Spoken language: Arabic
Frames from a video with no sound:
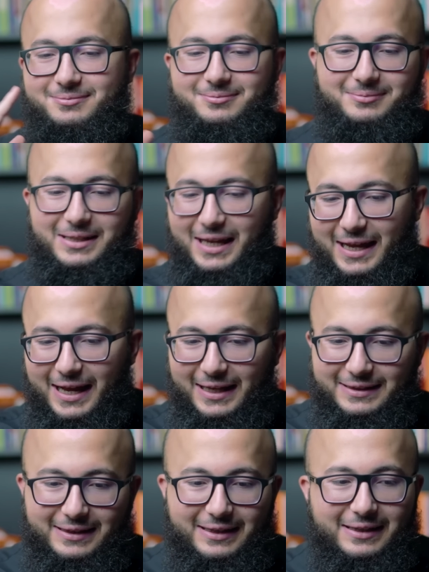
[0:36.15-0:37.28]
من
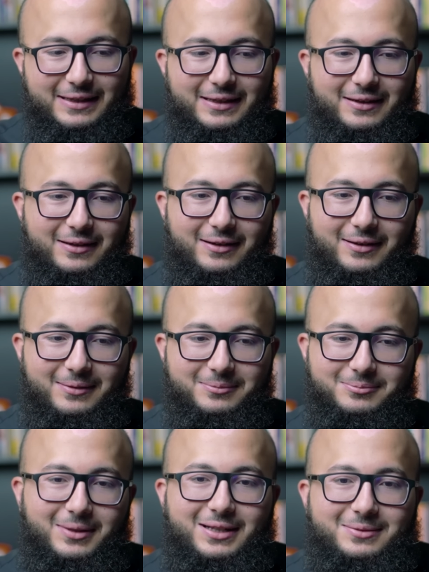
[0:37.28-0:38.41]
حياتي آه،
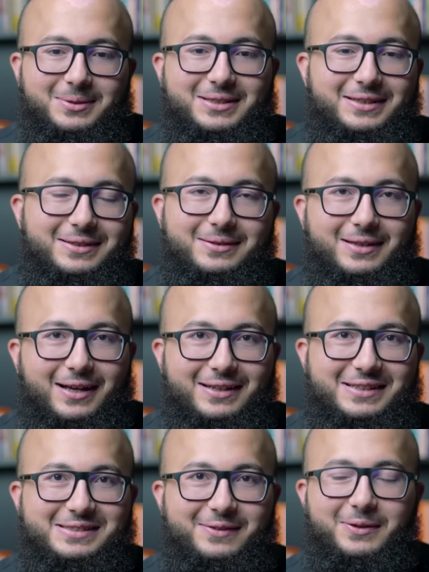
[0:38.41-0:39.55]
ما ما ادري اذا احد
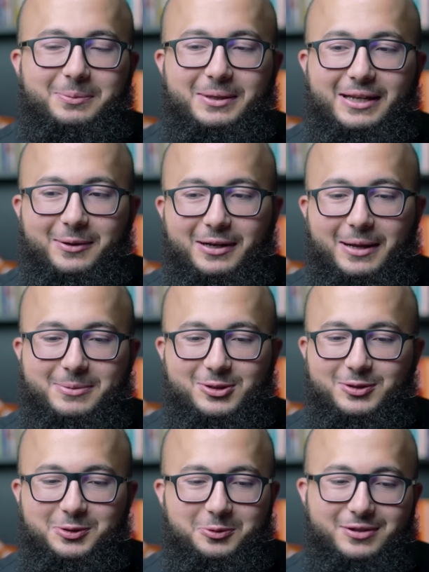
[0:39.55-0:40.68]
حيستفيد منها ولا لا بس
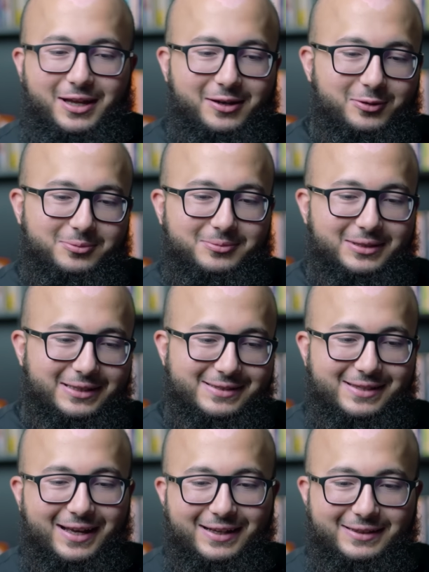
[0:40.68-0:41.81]
قلت انه اشارككم
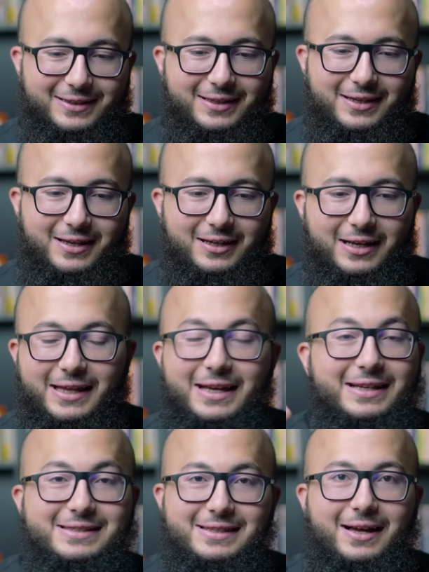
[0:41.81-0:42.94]
القصه هذه لان هي
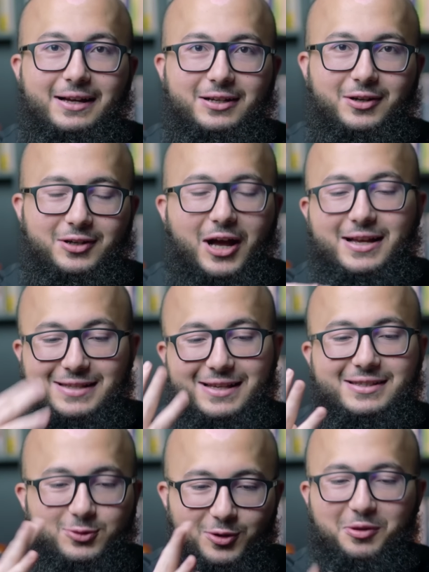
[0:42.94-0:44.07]
قصه
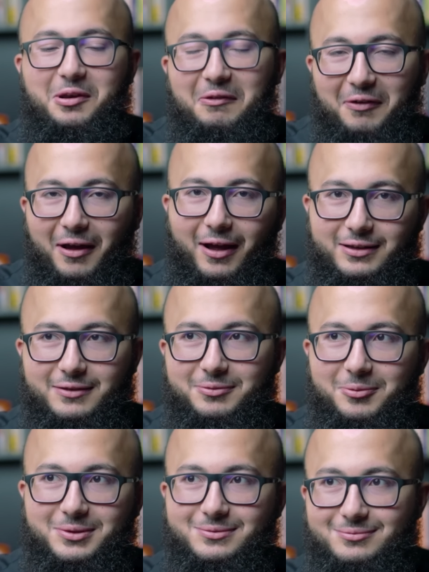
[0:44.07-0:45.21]
اساسيه وجذريه في حياتي
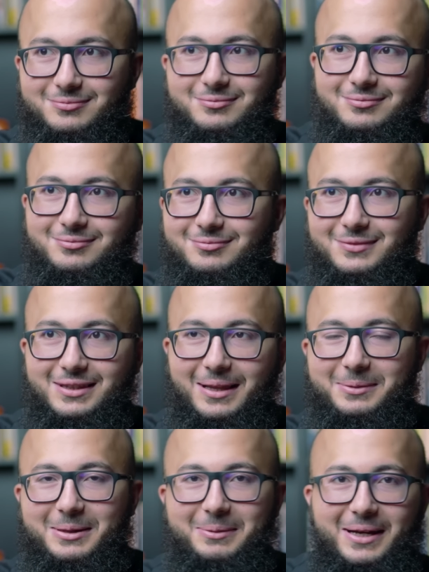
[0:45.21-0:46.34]
فممكن نطلع
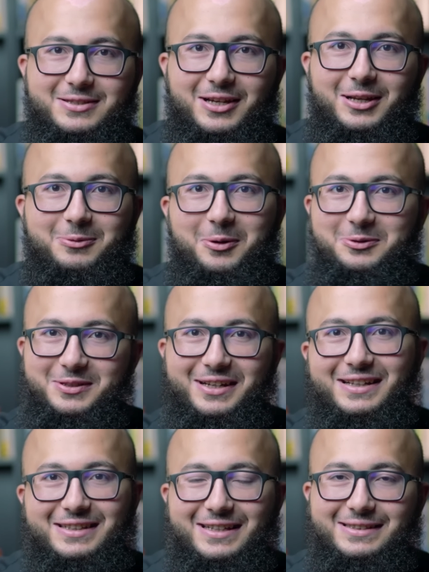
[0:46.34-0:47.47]
منها بحاجه حلوه او شيء
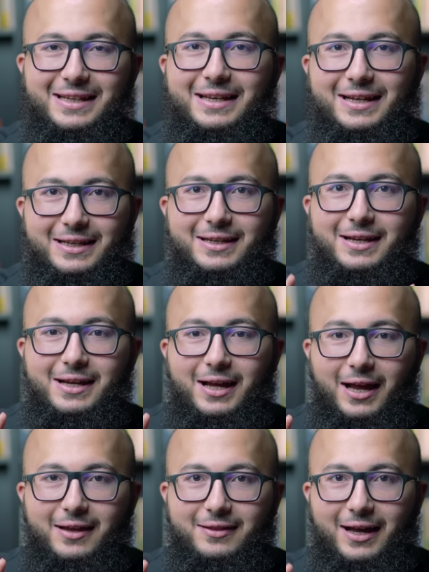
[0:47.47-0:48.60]
حاجه حاجتين لكن
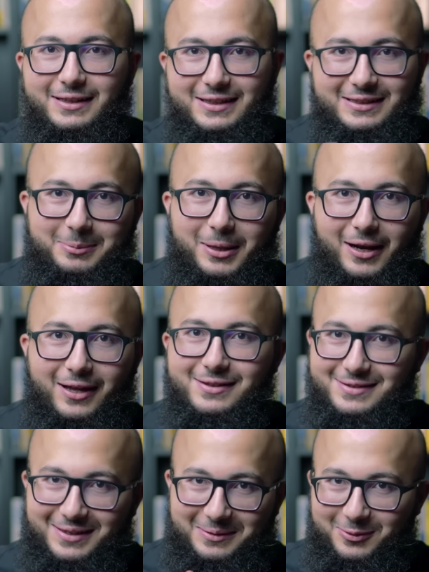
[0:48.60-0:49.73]
اذا عندك اختبار
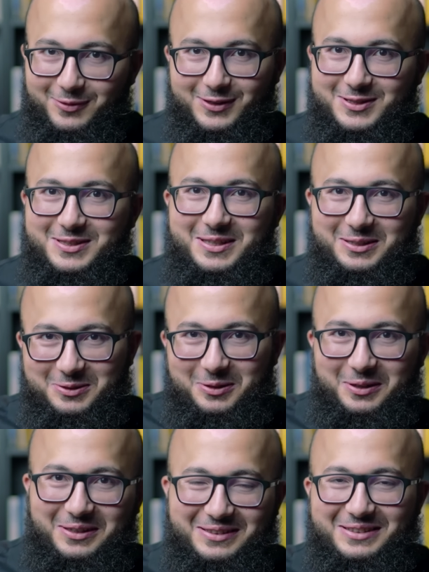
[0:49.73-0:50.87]
ايلتس يفضل جدا انك
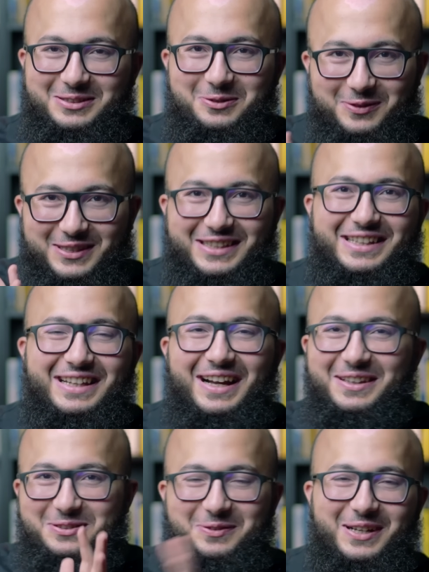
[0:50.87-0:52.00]
تروح تشوف التكنيكات
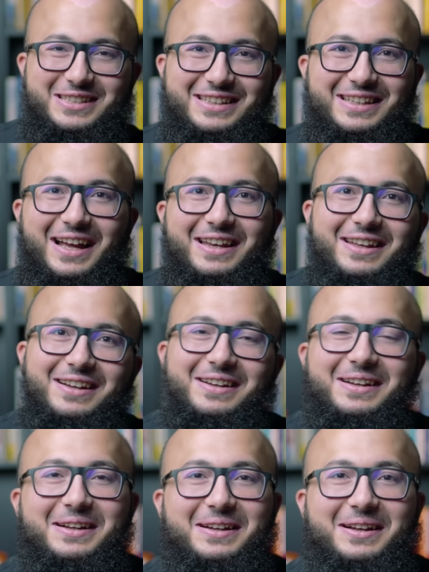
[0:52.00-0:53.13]
تشوف حاجات ثانيه
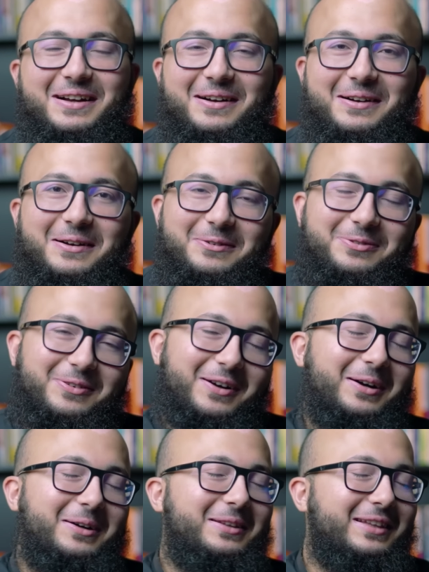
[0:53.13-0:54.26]

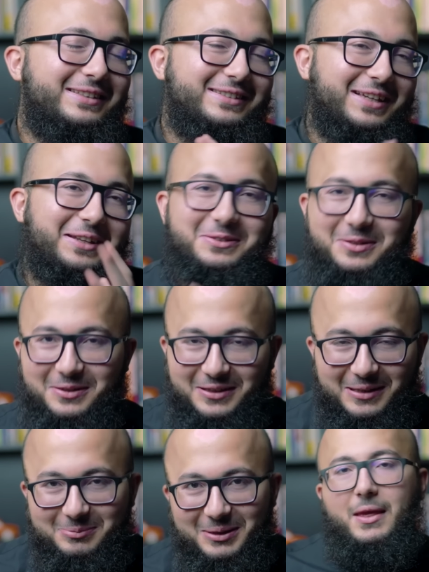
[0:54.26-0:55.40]
آه ليتس جيت ستارتد
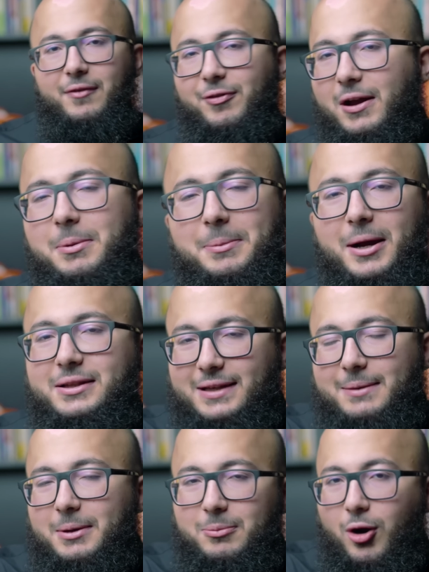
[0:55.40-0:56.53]
نبدا فقبل ما
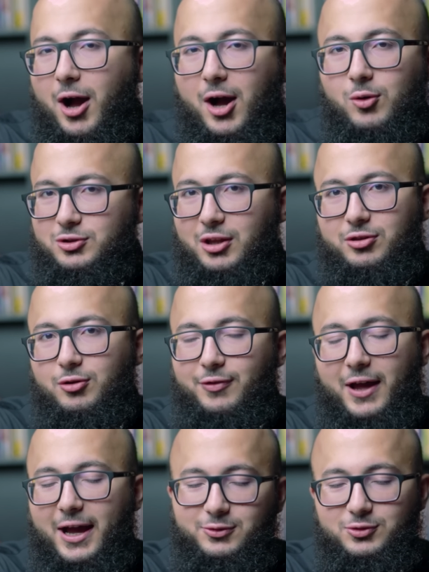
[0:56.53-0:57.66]
اتكلم عن البهاق وتاثيره في
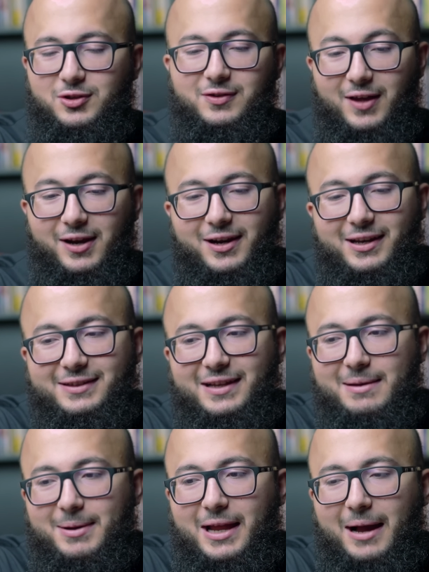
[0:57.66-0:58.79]
حياتي وايش اللي صار خليني
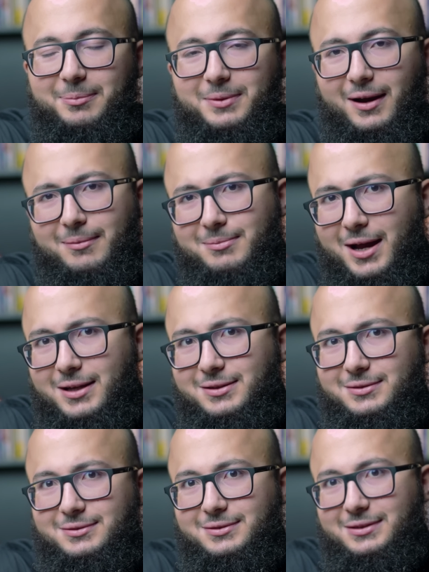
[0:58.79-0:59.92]
اتكلم عن عبد الرحمن
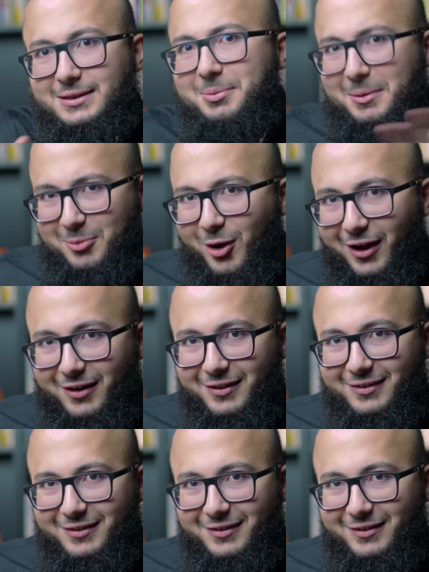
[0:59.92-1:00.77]
قبل البهاق